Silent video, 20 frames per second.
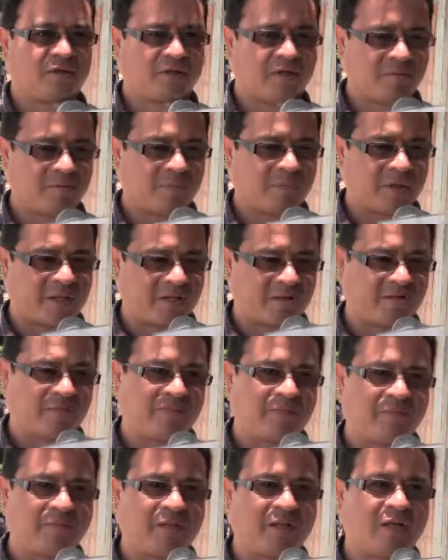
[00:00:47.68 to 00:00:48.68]
hay padres de
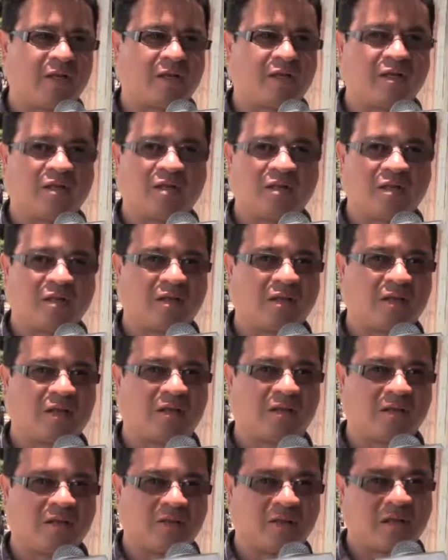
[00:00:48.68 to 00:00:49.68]
familia que
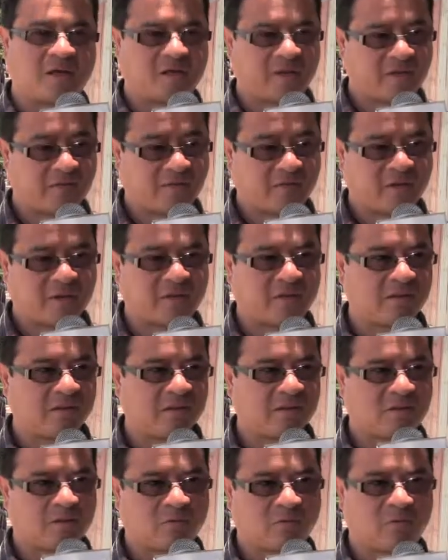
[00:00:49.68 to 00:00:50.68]
tienen ideas
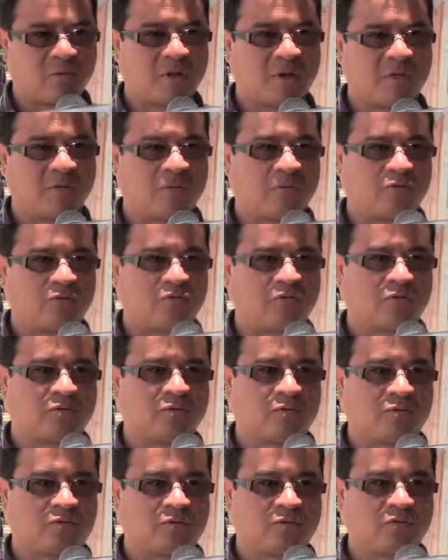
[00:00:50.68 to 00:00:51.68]
diferentes, el cual
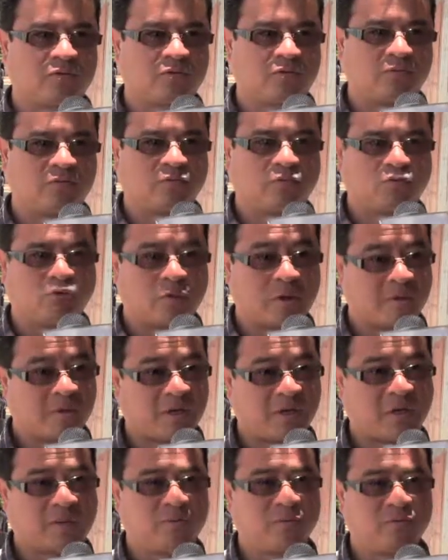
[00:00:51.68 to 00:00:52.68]
nosotros no
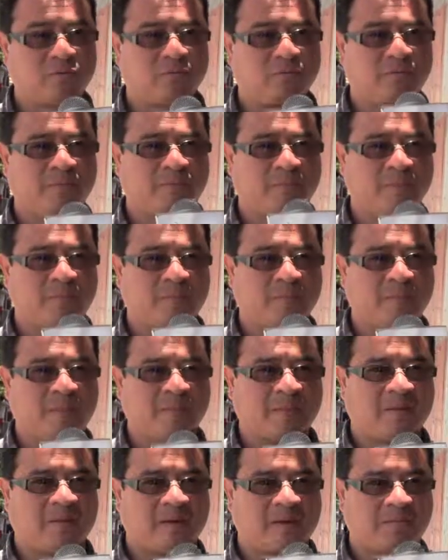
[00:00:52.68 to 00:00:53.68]
avalamos
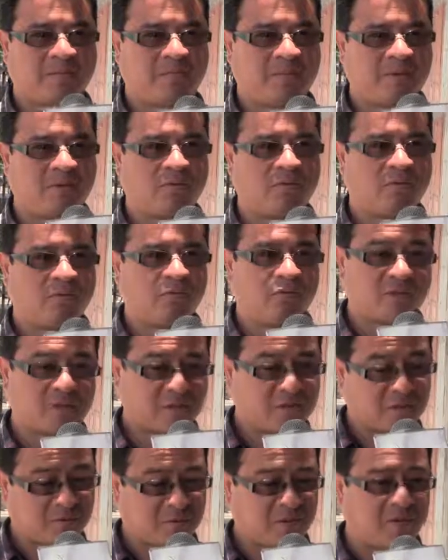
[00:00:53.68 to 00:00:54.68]
pero lo
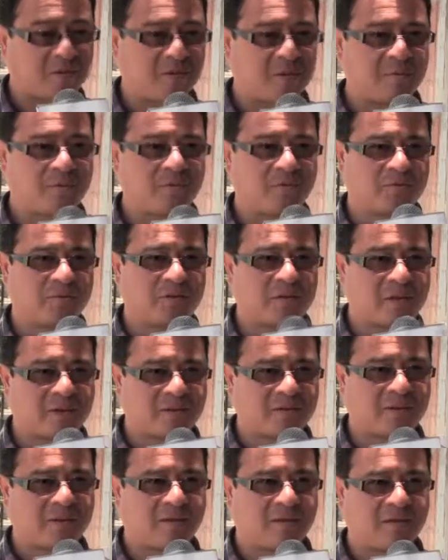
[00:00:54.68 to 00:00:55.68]
sensibilizamos a
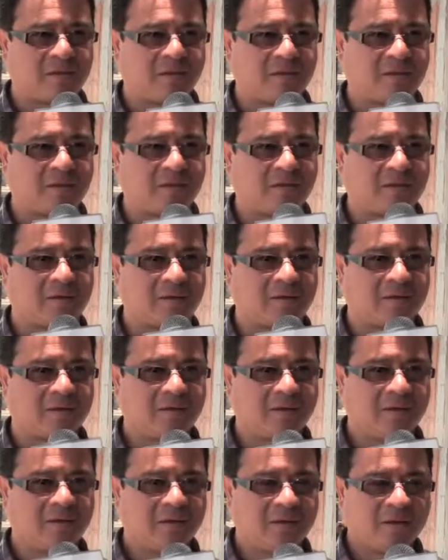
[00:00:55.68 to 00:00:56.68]
que
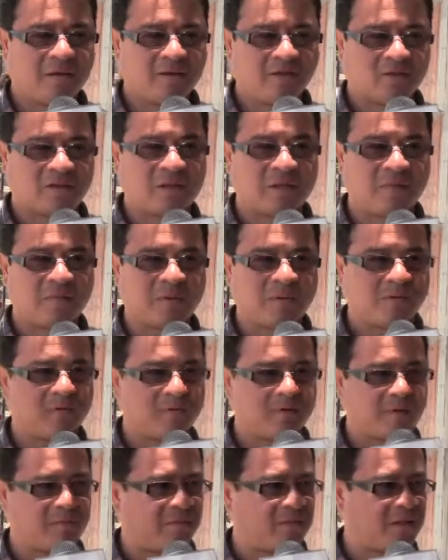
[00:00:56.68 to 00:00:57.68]
eh, estos
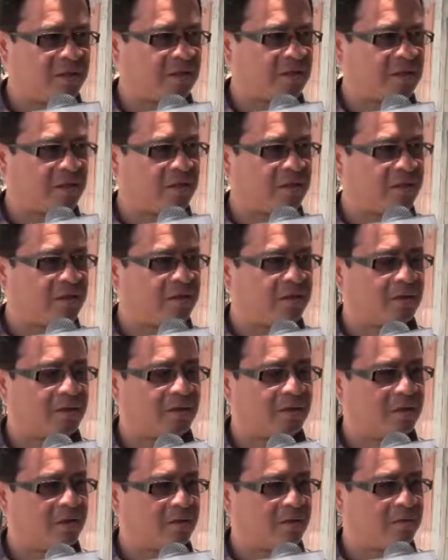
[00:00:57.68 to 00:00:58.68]
alimentos que brinda
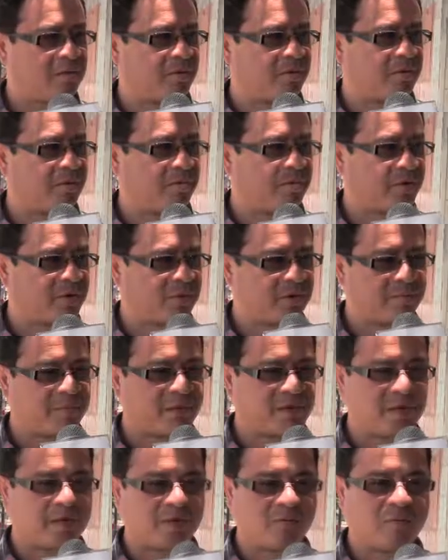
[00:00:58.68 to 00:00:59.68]
el,
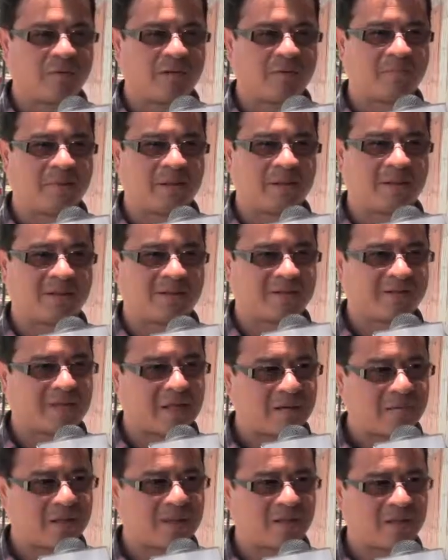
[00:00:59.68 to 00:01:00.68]
programa Jaliwarma
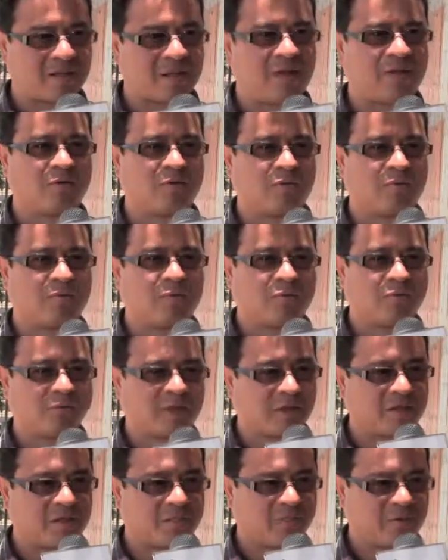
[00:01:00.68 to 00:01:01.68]
está validado por
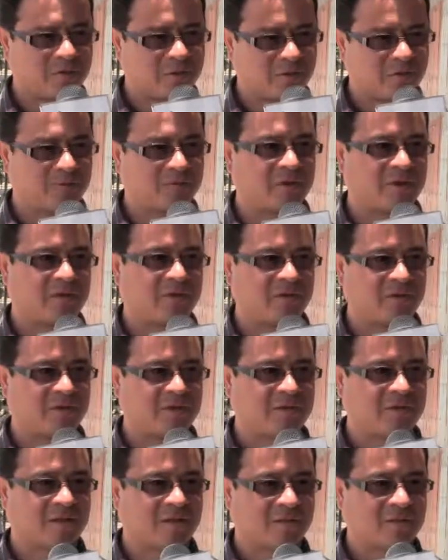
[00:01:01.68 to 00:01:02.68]
un equipo de
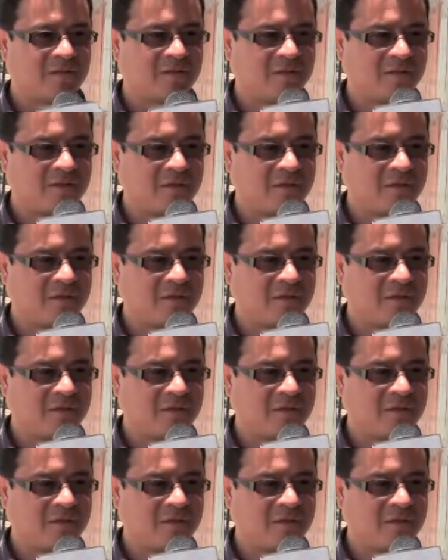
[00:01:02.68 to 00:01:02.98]
nutricionistas,